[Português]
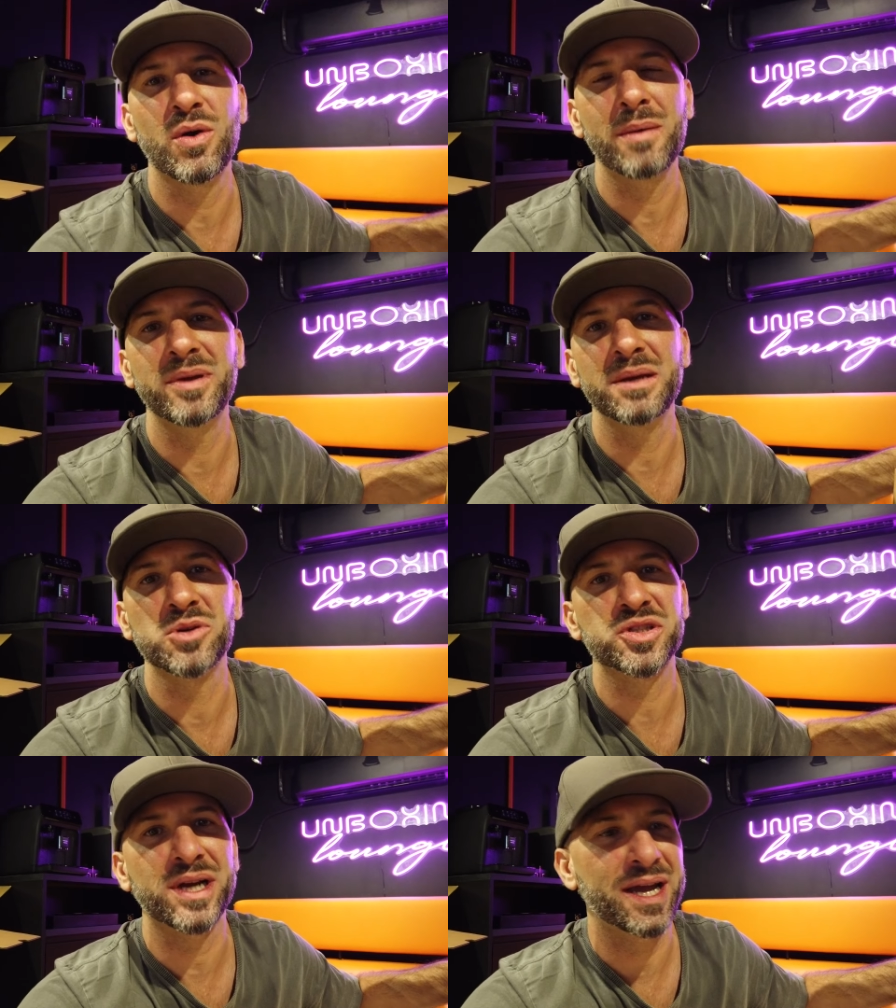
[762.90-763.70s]
eu abrir e
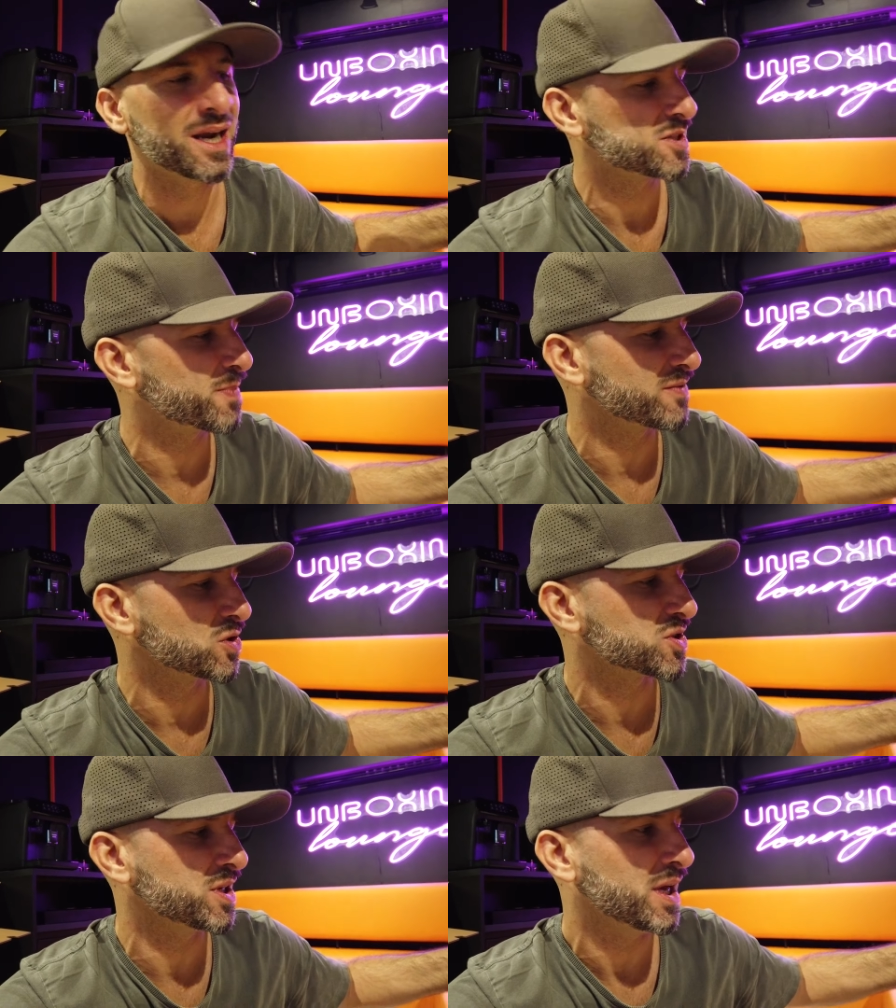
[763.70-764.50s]
mostrar elas para
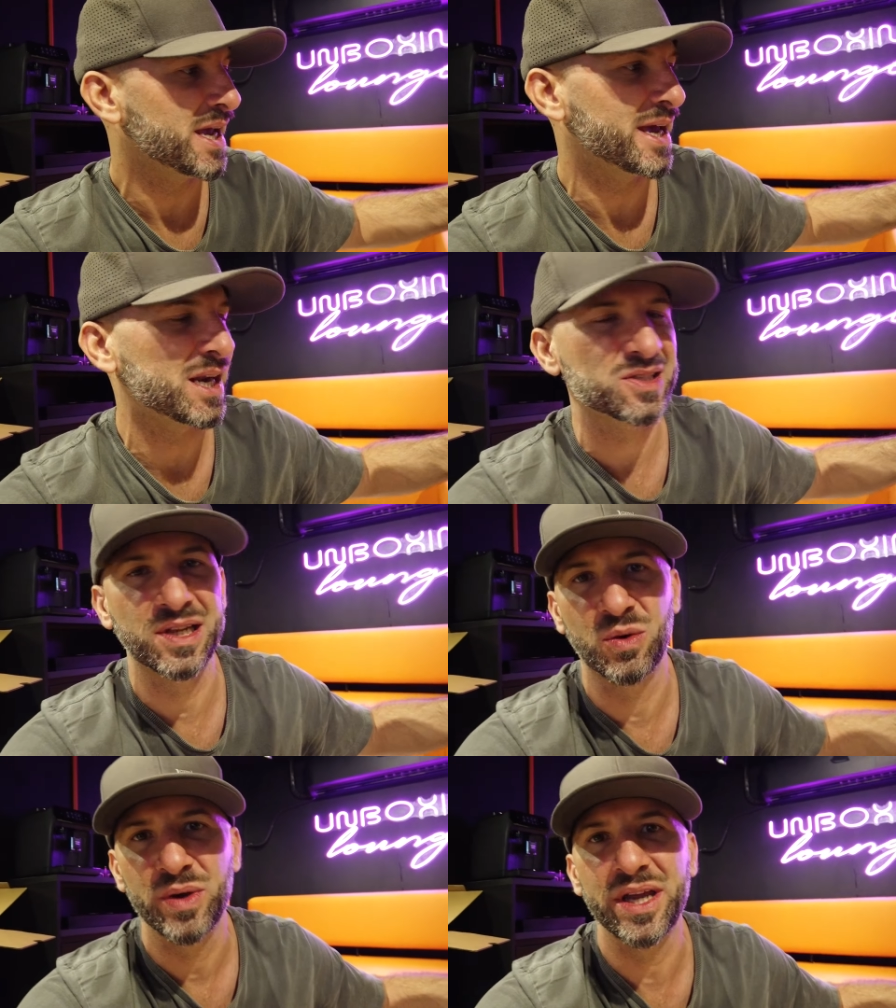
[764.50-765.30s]
você, elas
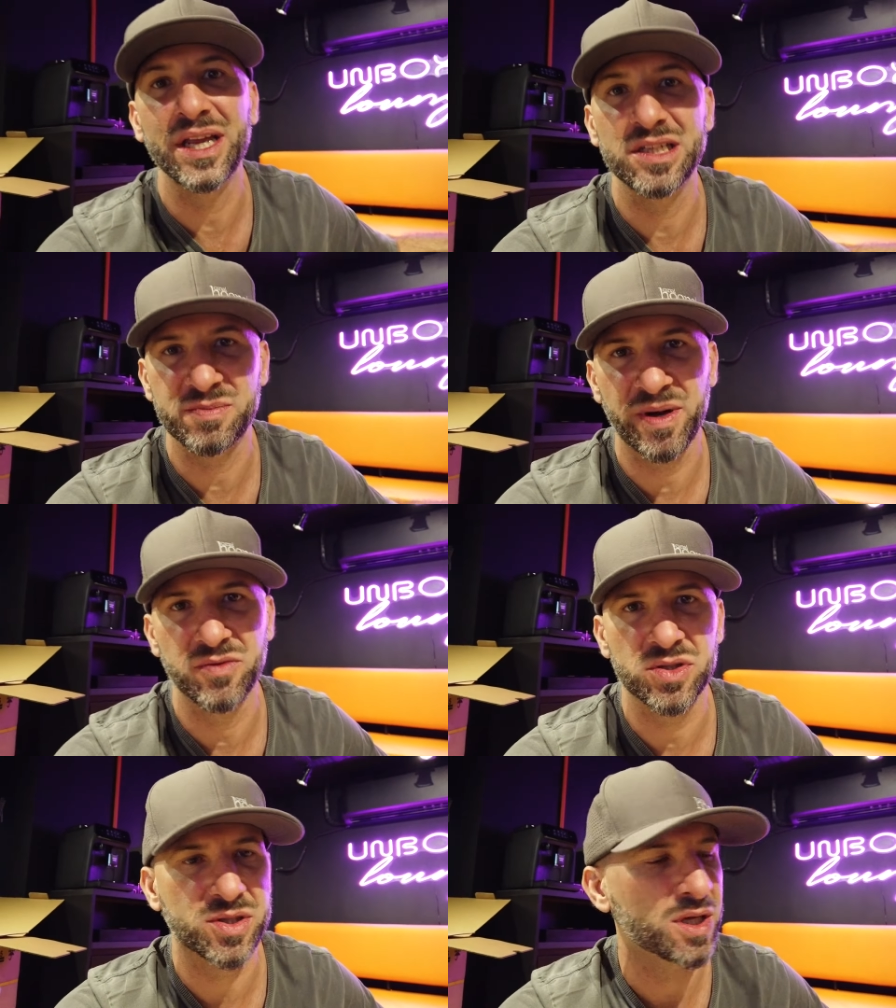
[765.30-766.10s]
não, eles para
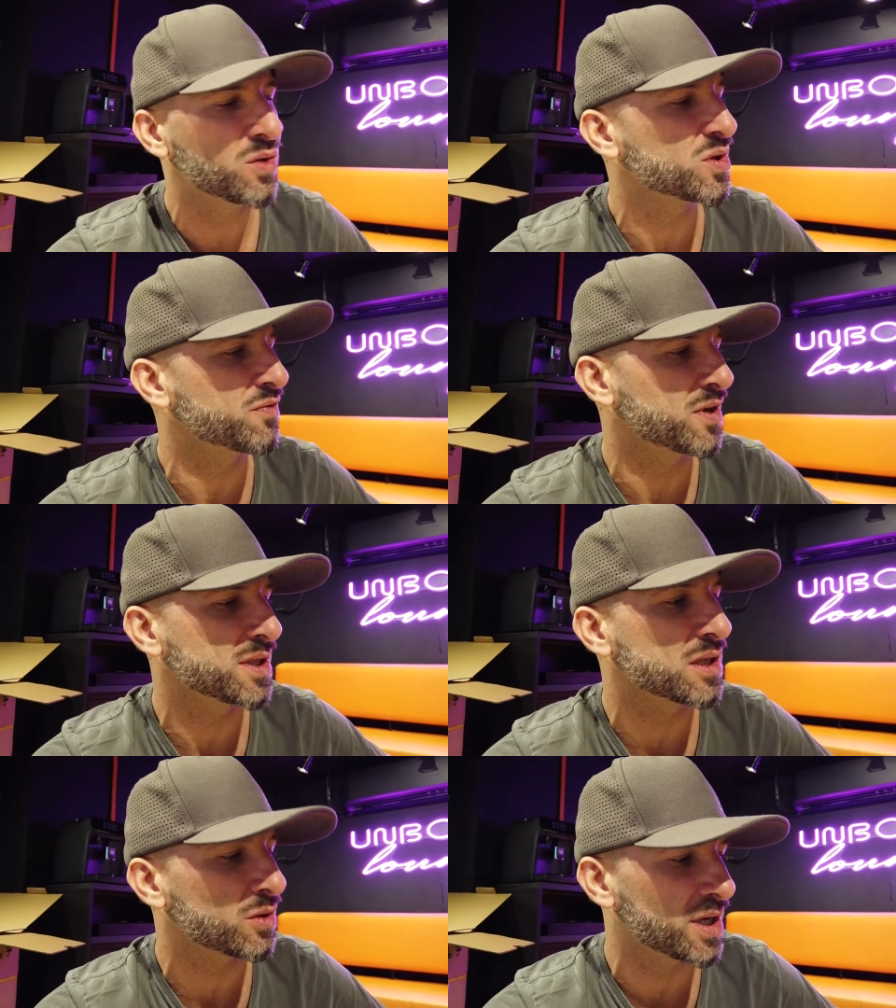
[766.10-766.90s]
você, o que
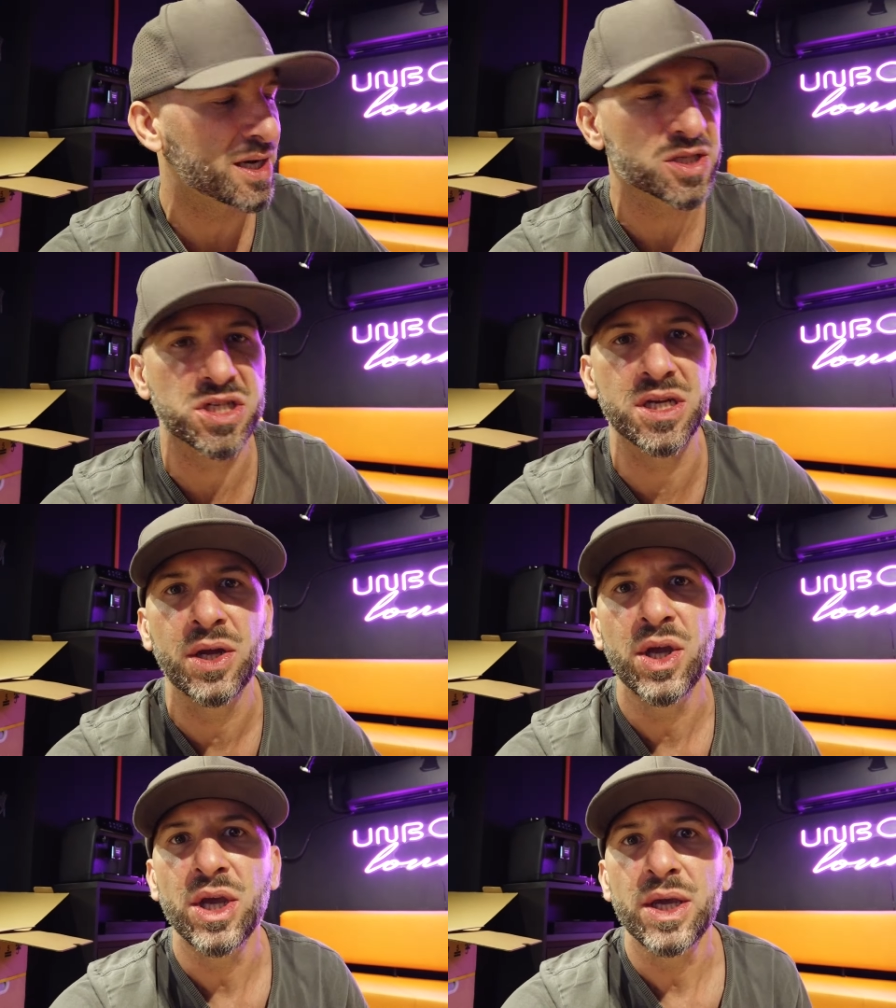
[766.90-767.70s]
vem dentro da caixinha.
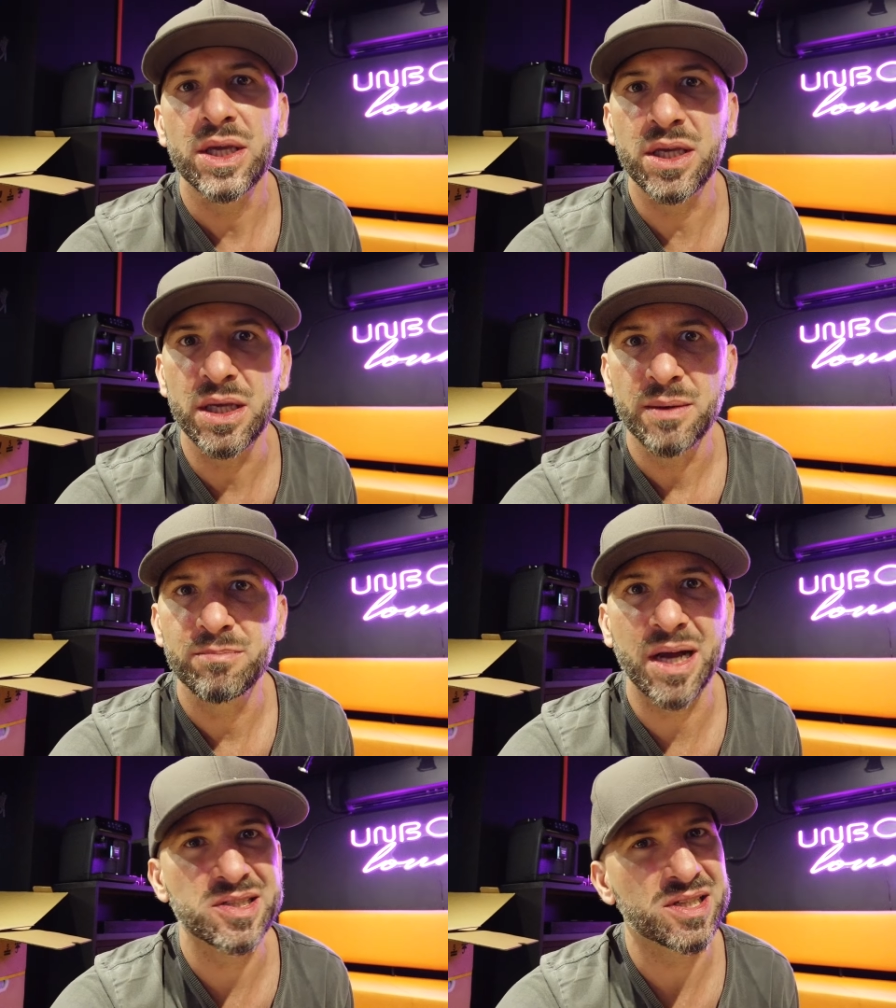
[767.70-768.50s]
E
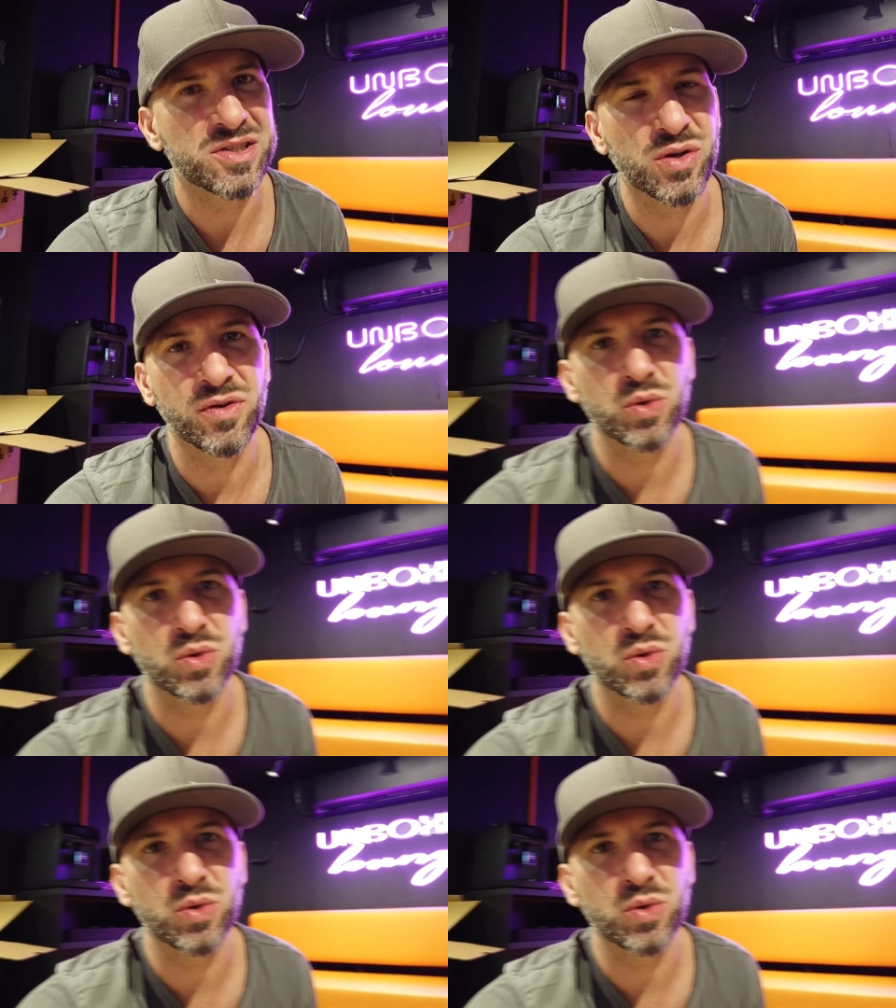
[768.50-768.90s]
mas isso eu